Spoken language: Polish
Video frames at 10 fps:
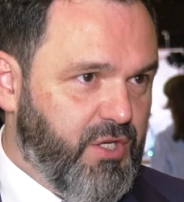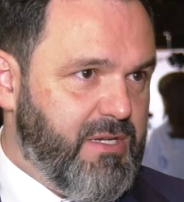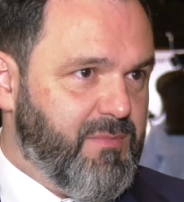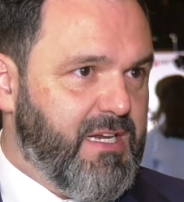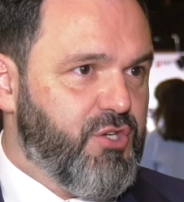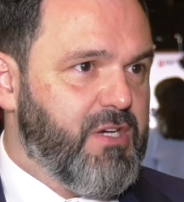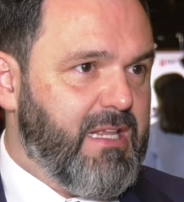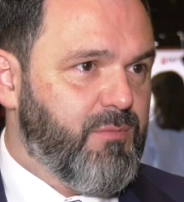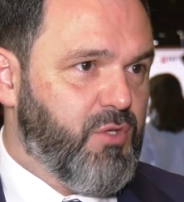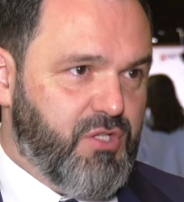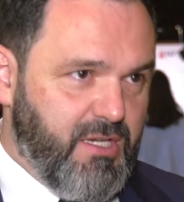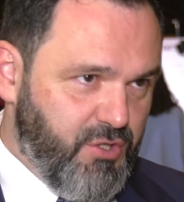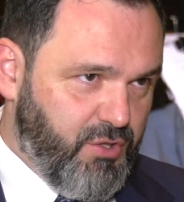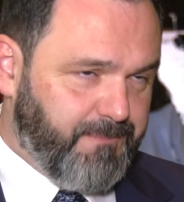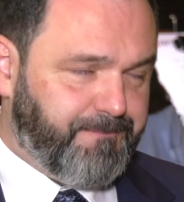Też nam zależy na tym, co dzisiaj
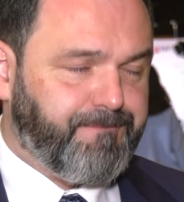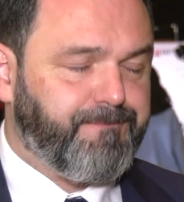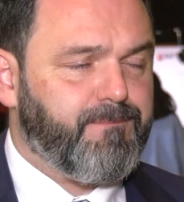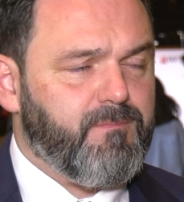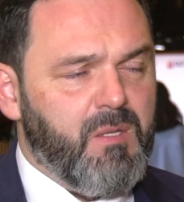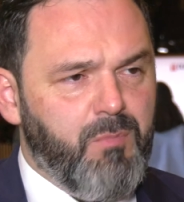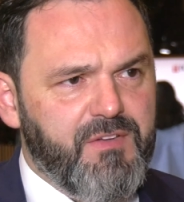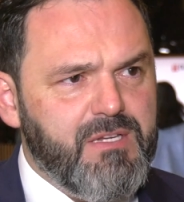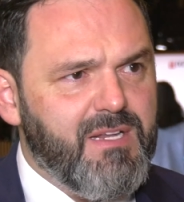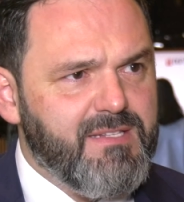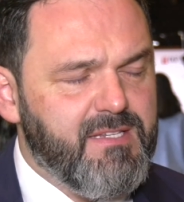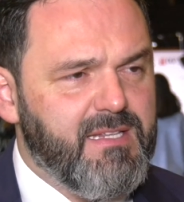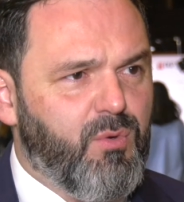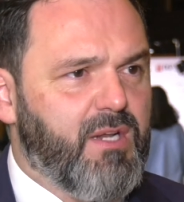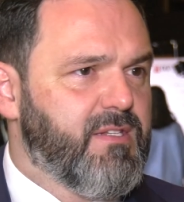zresztą Powiedział na sesji
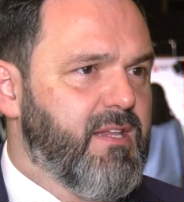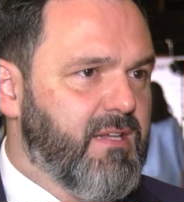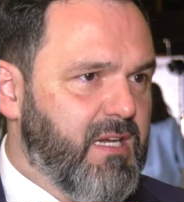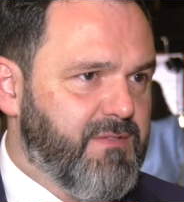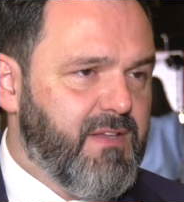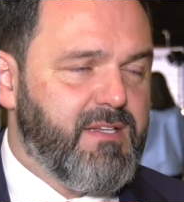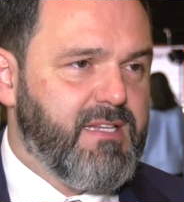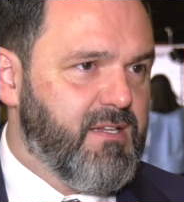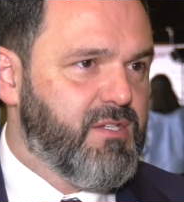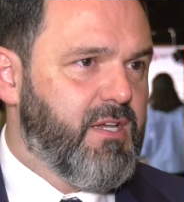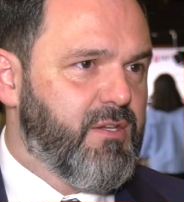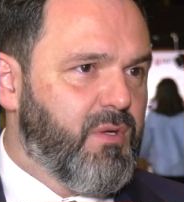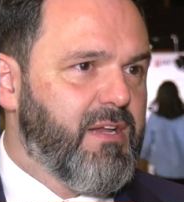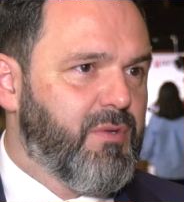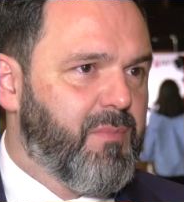inauguracyjnej Niklas Feniksen z
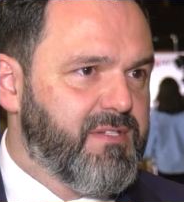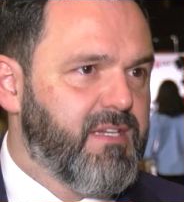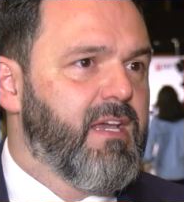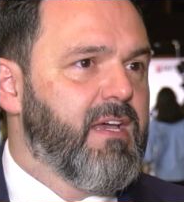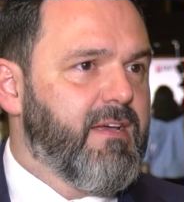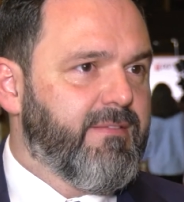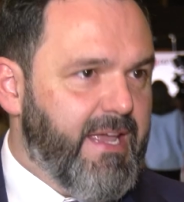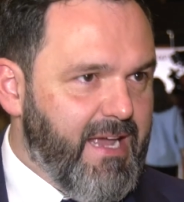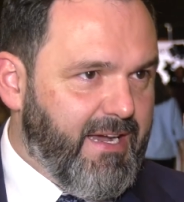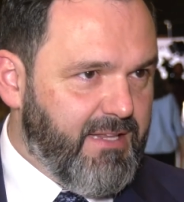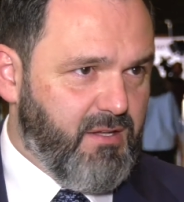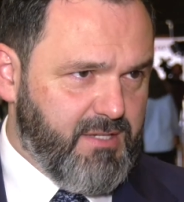UNFCCC, tej agendy